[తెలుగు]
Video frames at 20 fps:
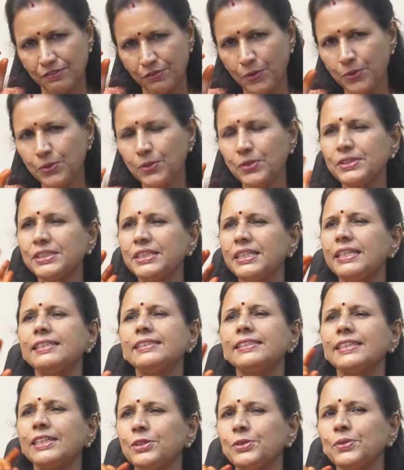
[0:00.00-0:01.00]
ఓట్లు
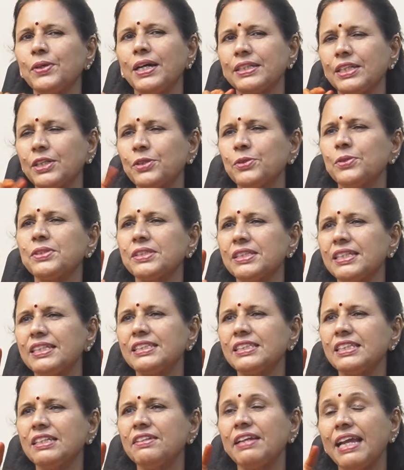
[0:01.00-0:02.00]
చీల్చద్దు అన్న రోజు
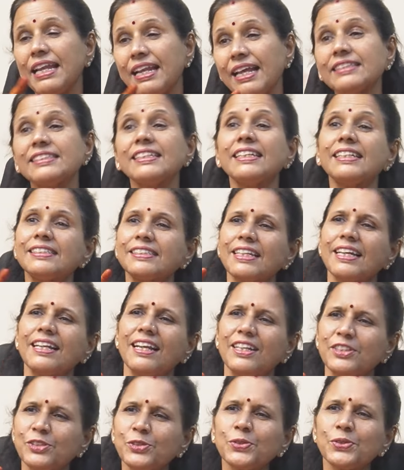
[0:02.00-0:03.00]
నుంచి ఎలా
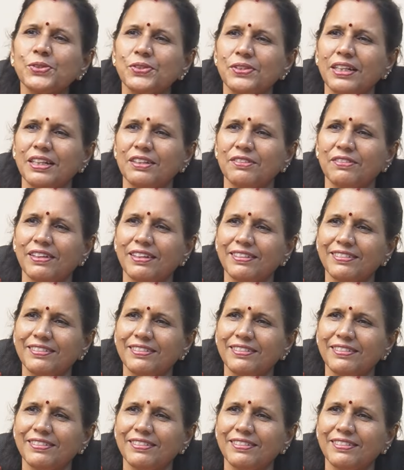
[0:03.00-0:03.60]
చీల్చాలా అని చూస్తున్నారు